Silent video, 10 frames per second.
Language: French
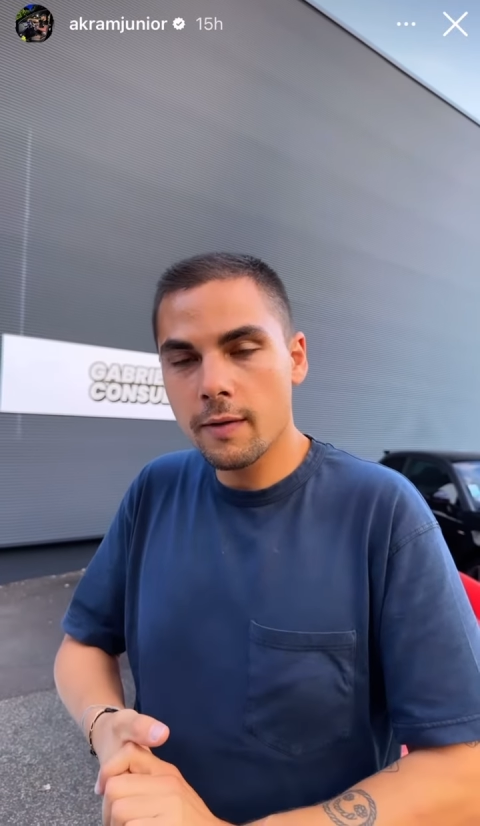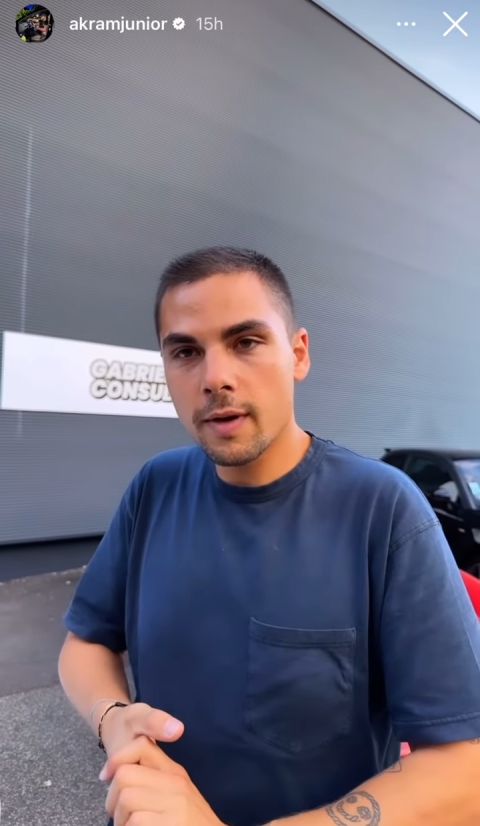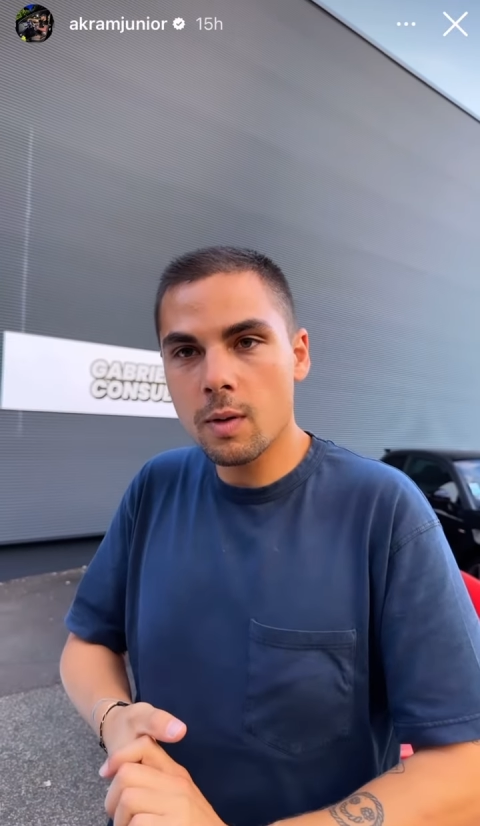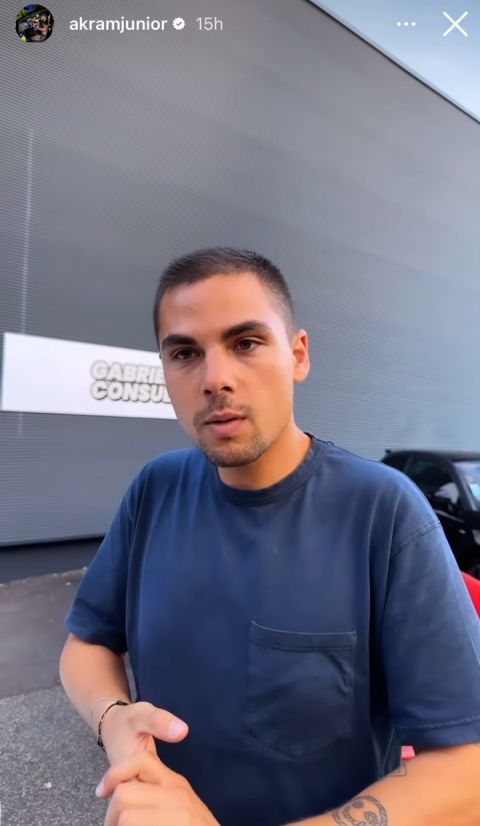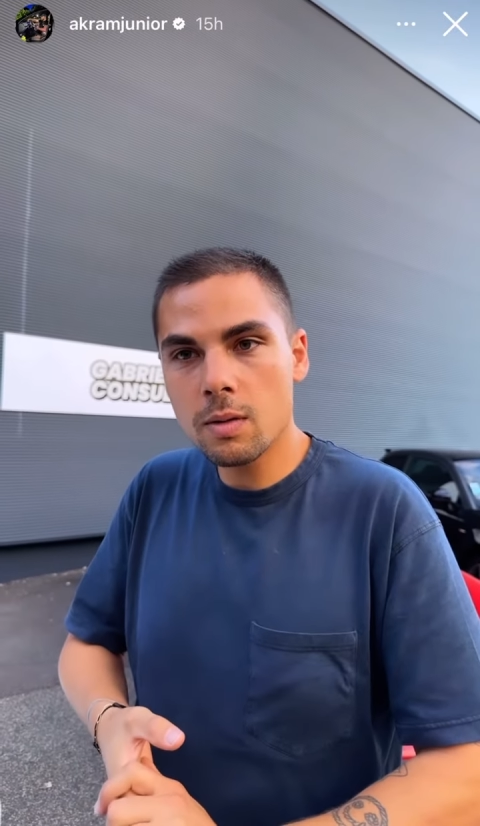
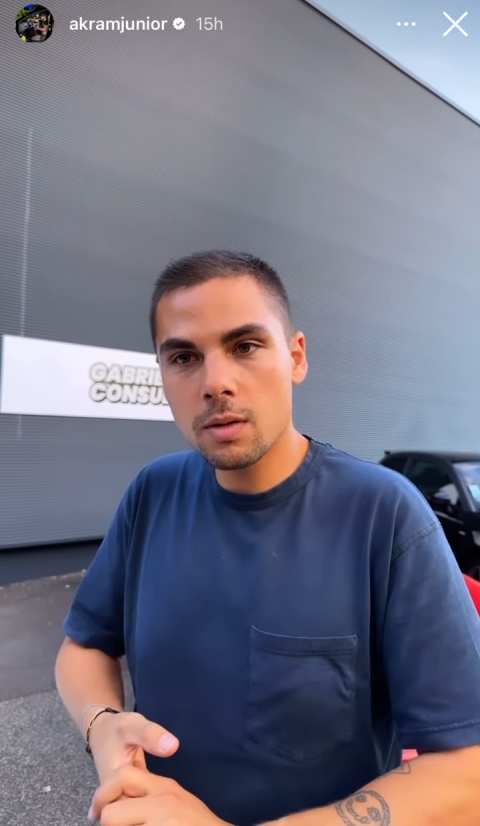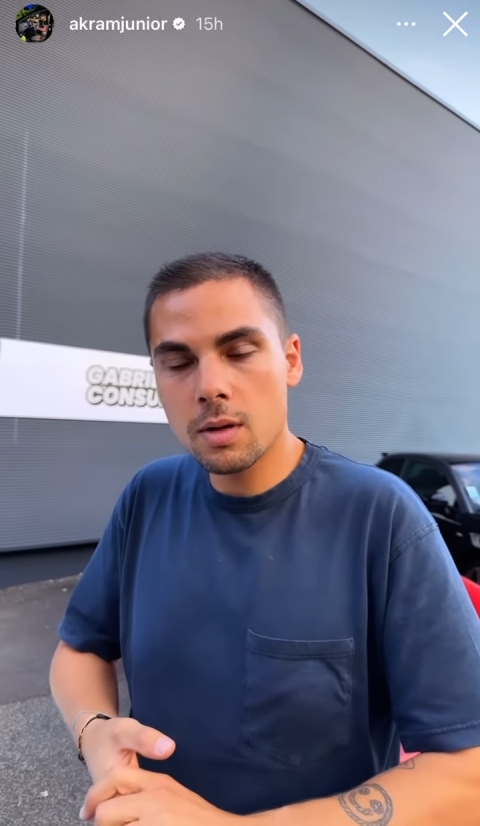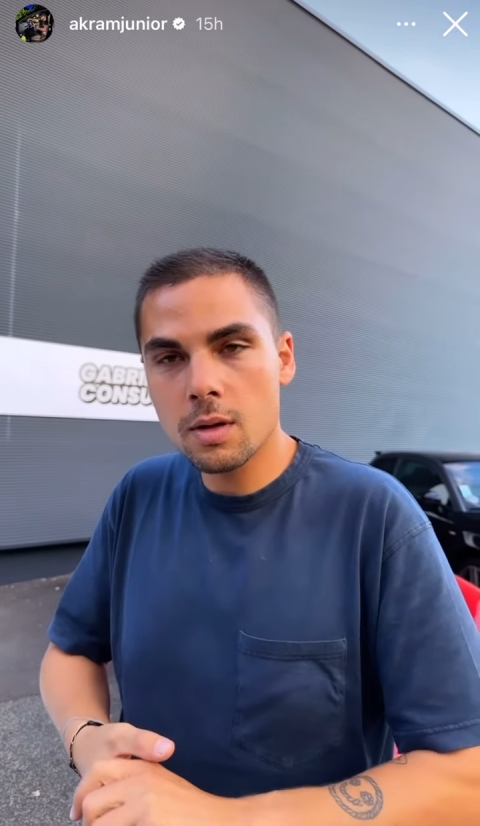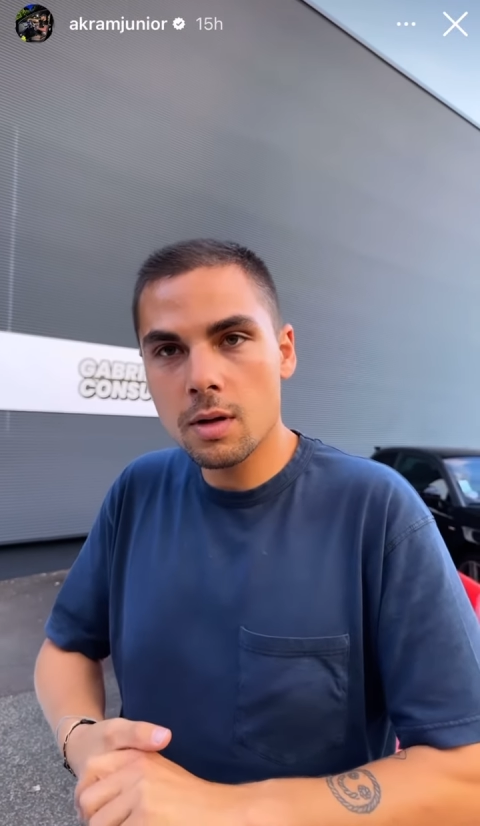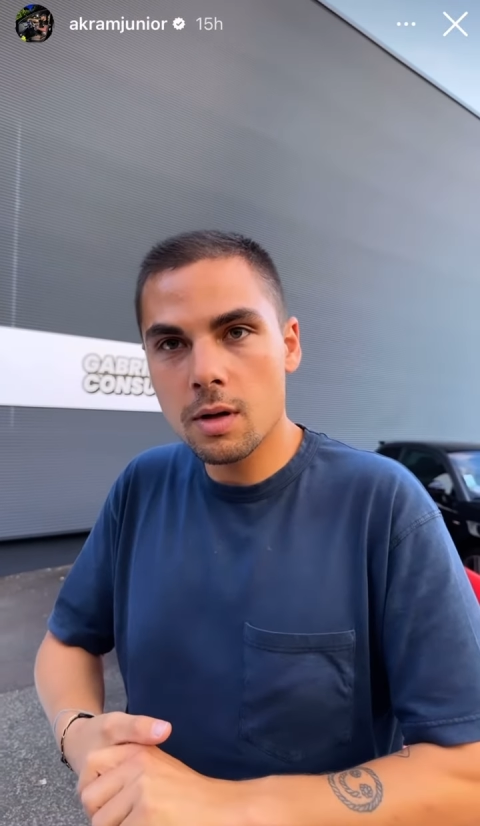Frérot,
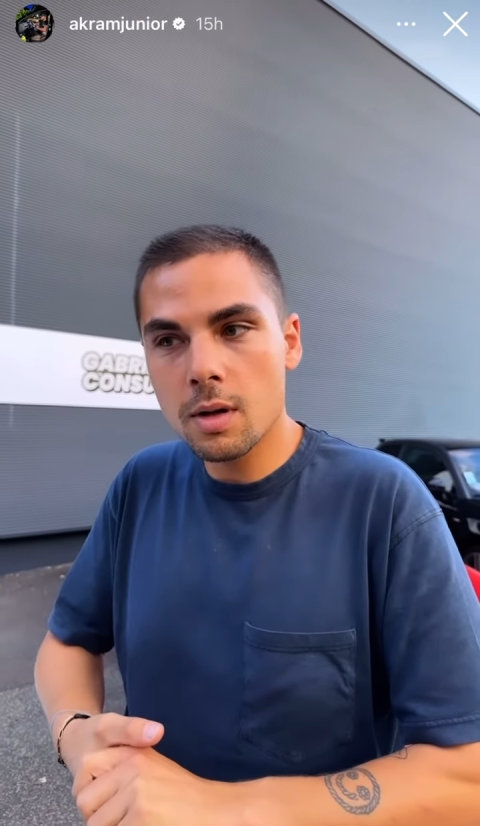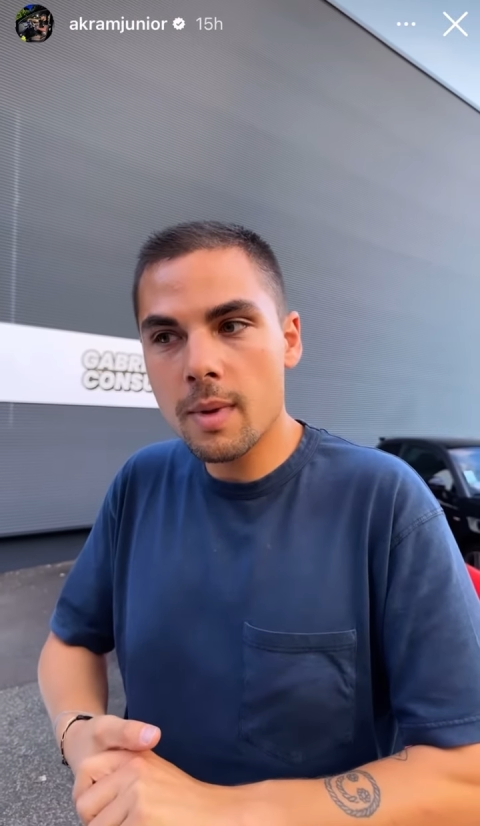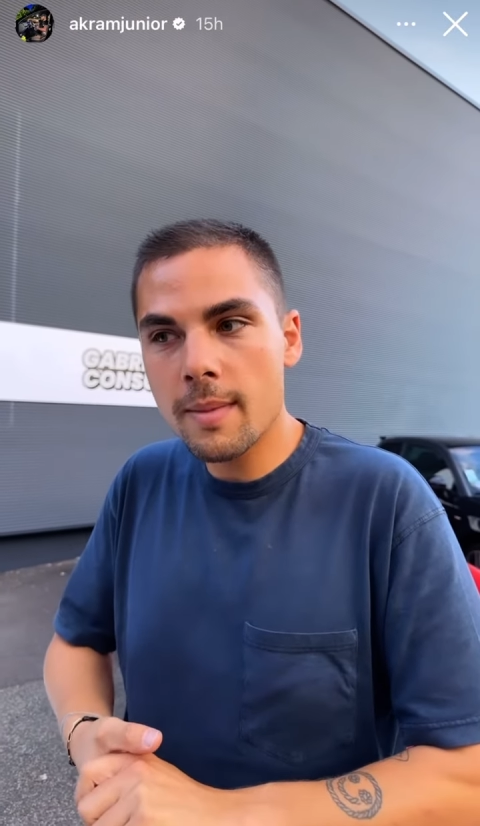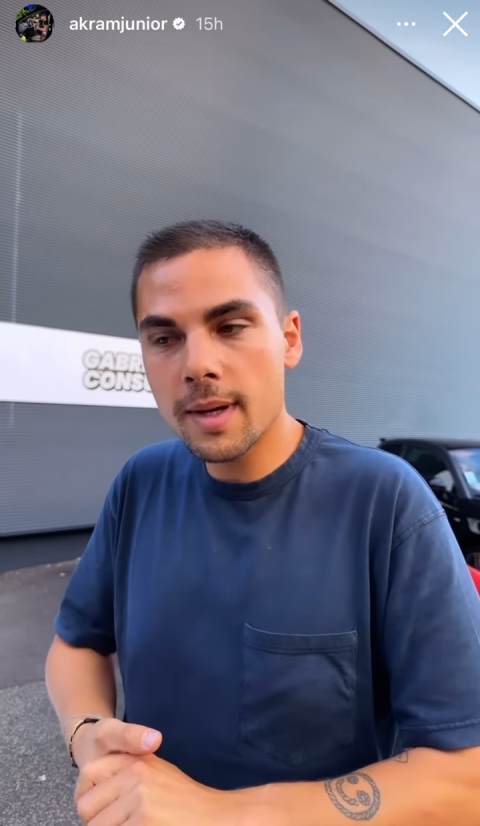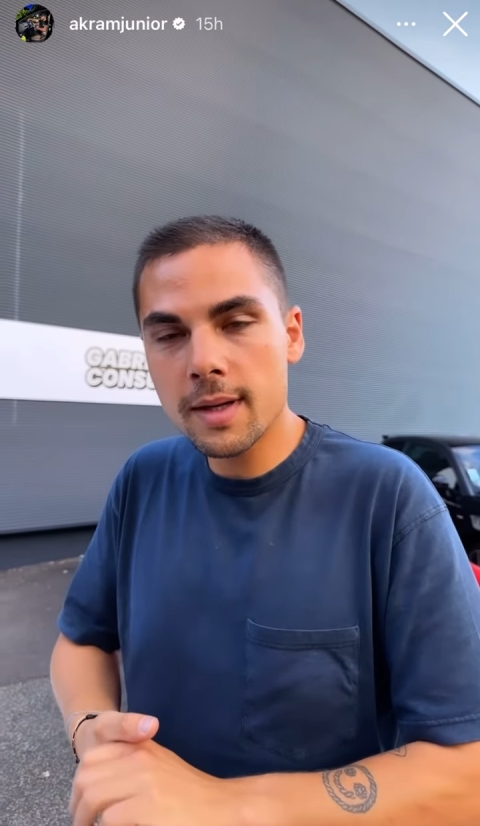le
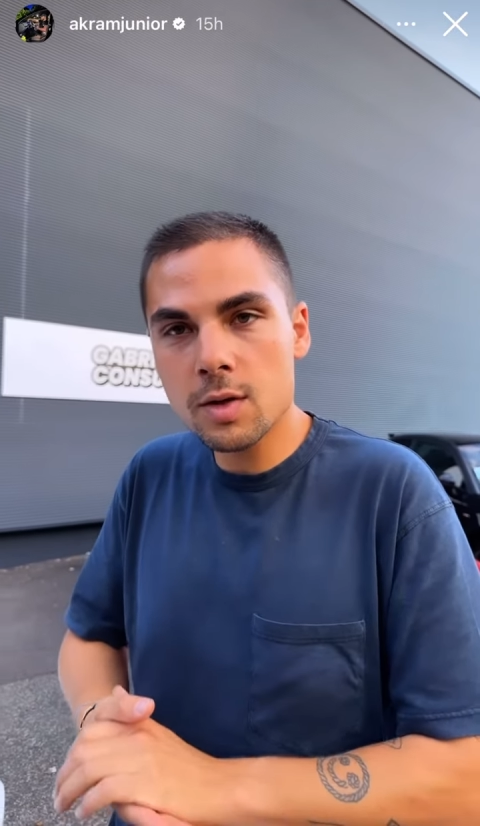lendemain matin,